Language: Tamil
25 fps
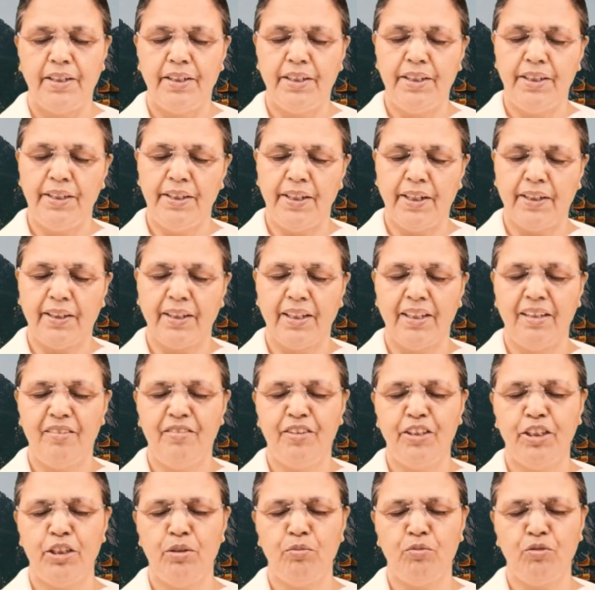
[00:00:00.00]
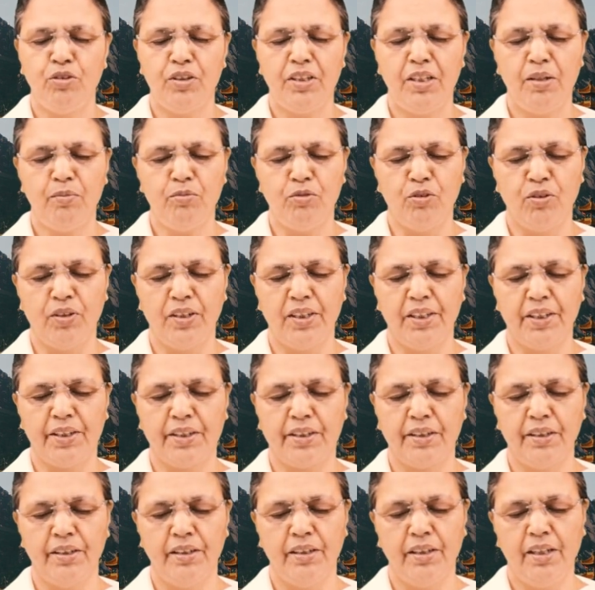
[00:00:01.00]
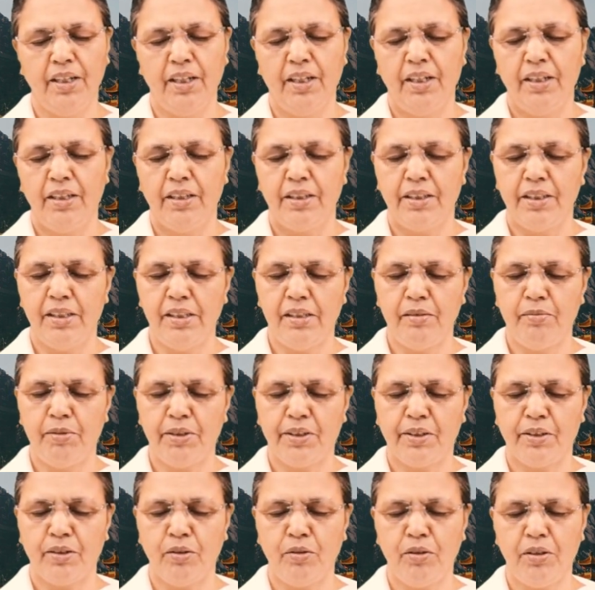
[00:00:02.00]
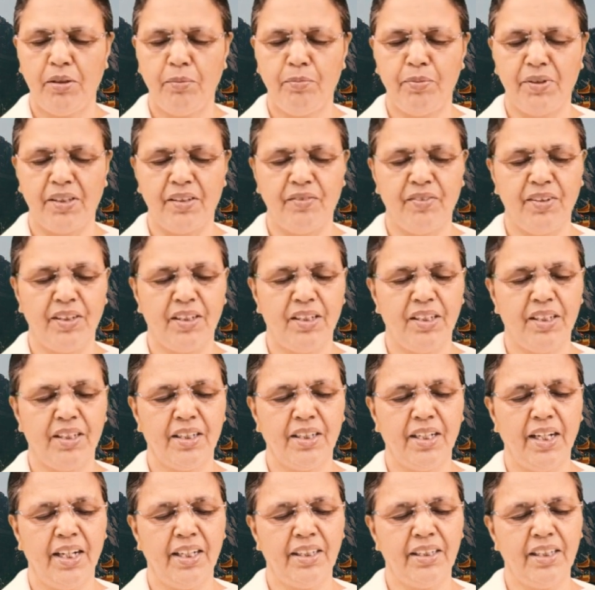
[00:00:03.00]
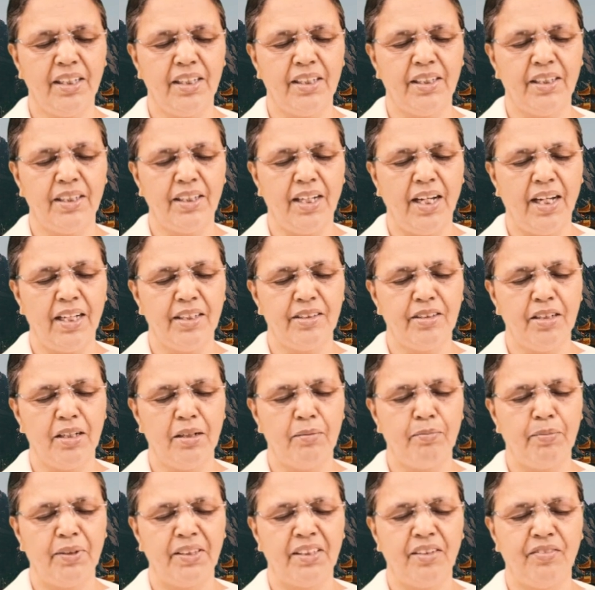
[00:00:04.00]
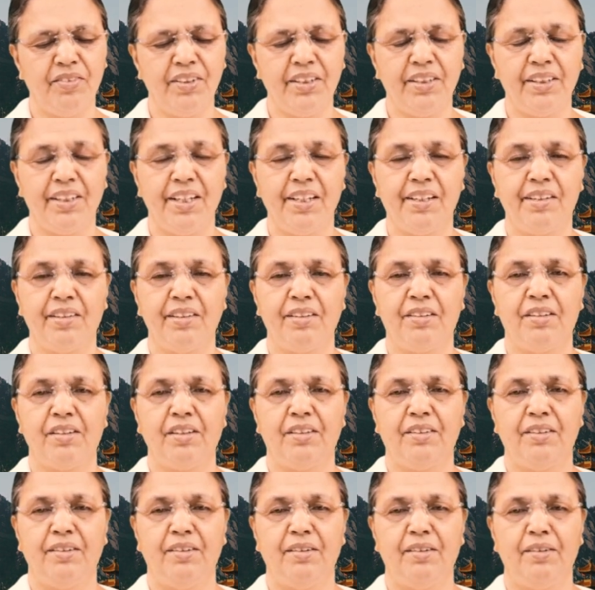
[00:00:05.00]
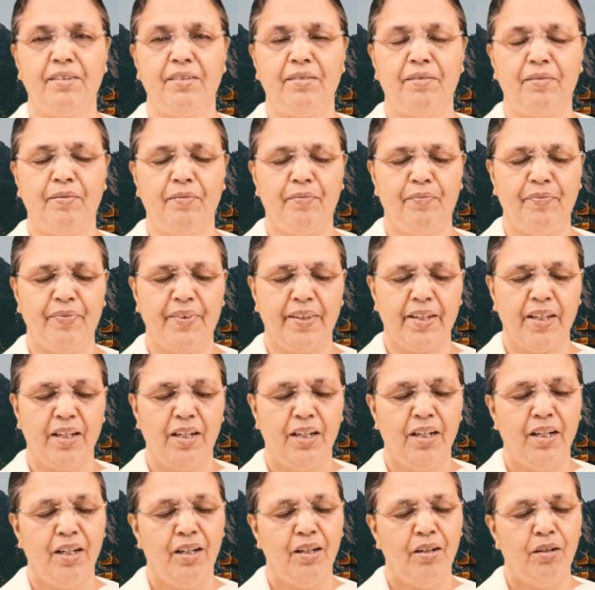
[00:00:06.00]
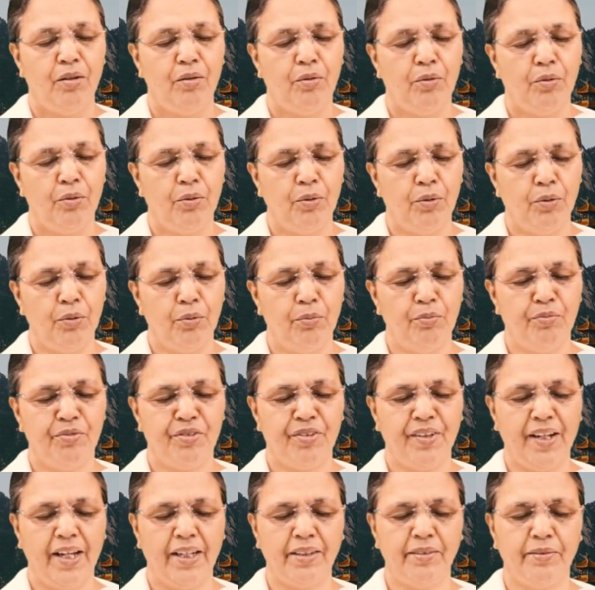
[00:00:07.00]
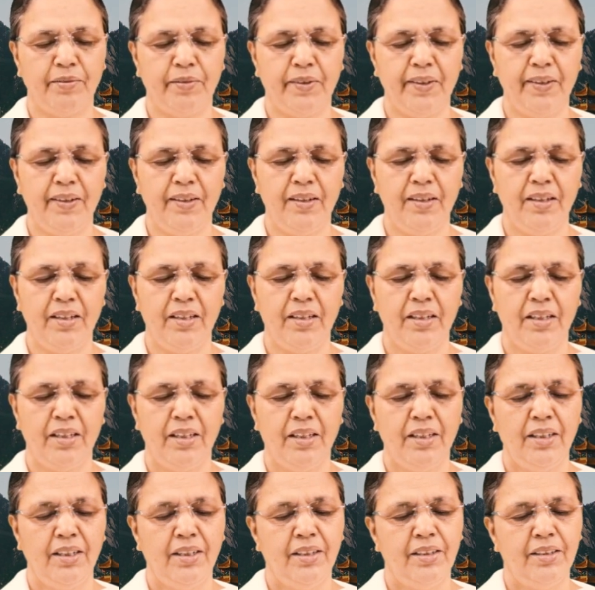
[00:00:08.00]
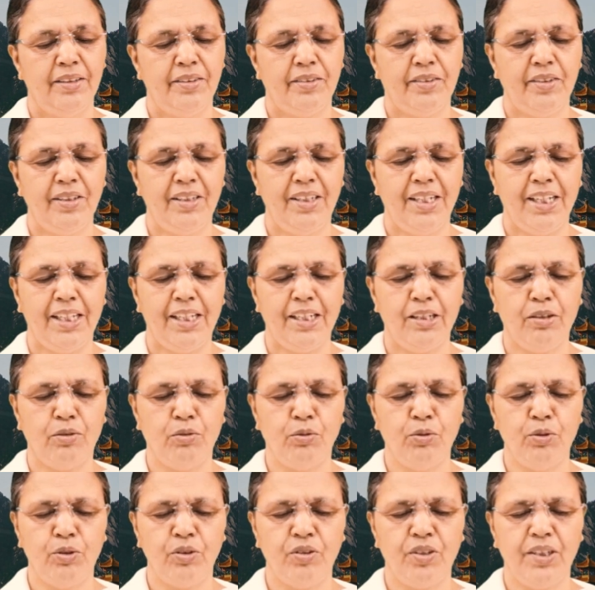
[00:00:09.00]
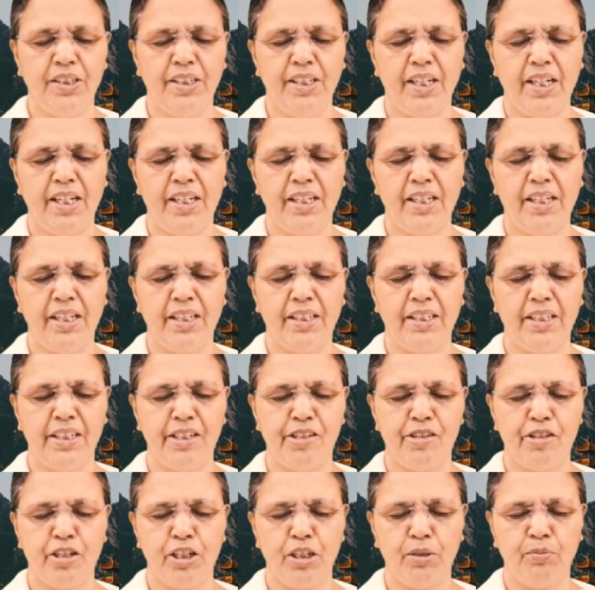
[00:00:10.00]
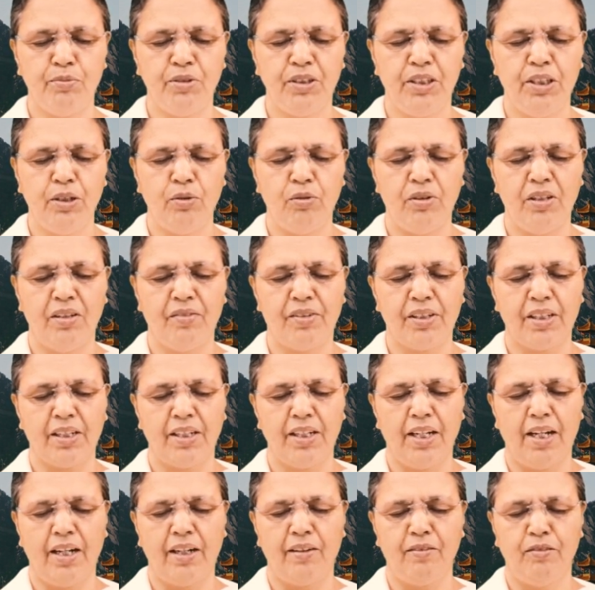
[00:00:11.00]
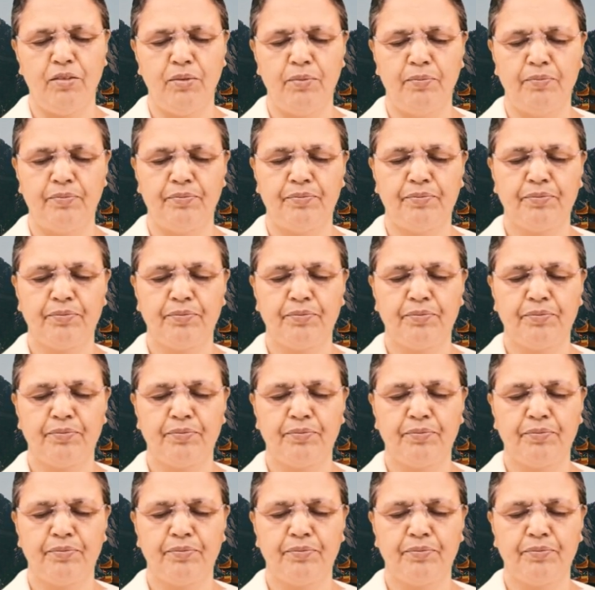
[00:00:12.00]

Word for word: இந்த கல்வியின் மூலம் உங்களுக்கு இருபத்தோரு பிரிவுகளுக்கான ராஜா பதவி கிடைக்கின்றது ஓம் சாந்தி சிலர் உறுதியான நிச்சய புத்தி உள்ளவர்களாகவும்